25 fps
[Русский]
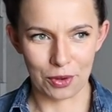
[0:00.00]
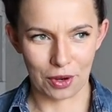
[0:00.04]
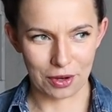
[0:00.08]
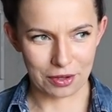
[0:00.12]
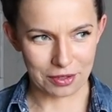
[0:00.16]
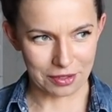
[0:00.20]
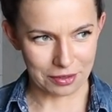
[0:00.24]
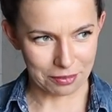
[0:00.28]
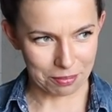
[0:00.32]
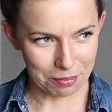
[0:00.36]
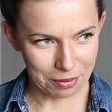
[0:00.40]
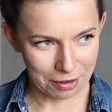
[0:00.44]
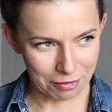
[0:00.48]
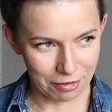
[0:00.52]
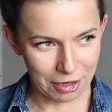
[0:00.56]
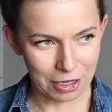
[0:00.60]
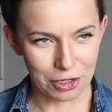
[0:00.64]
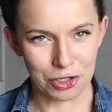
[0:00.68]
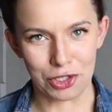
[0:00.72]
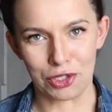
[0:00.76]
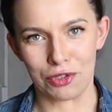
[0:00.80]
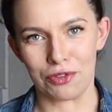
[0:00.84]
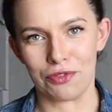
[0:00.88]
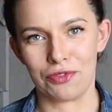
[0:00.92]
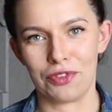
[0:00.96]
как-то
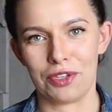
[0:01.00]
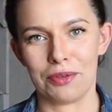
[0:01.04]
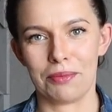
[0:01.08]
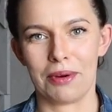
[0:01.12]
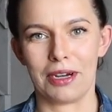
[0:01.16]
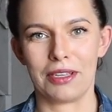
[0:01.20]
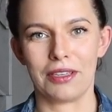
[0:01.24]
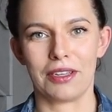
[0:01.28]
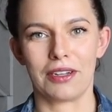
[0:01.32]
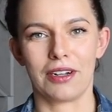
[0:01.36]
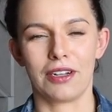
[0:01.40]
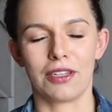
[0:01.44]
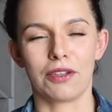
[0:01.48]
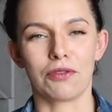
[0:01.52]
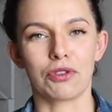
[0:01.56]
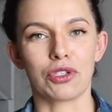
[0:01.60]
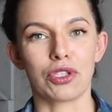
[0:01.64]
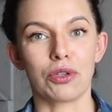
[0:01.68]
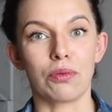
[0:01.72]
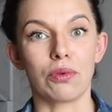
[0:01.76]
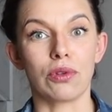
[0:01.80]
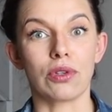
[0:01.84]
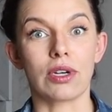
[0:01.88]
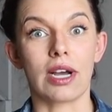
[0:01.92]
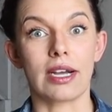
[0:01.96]
привлечь его внимание для того,
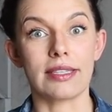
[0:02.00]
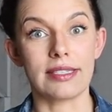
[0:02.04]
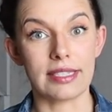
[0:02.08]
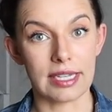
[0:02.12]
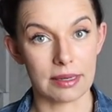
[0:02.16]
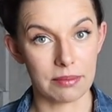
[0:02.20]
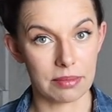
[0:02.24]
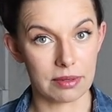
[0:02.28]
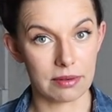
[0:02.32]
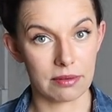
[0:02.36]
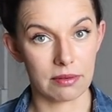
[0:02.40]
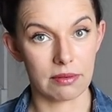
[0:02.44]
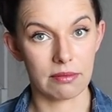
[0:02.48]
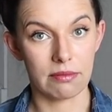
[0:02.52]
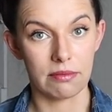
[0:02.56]
чтобы он хотя бы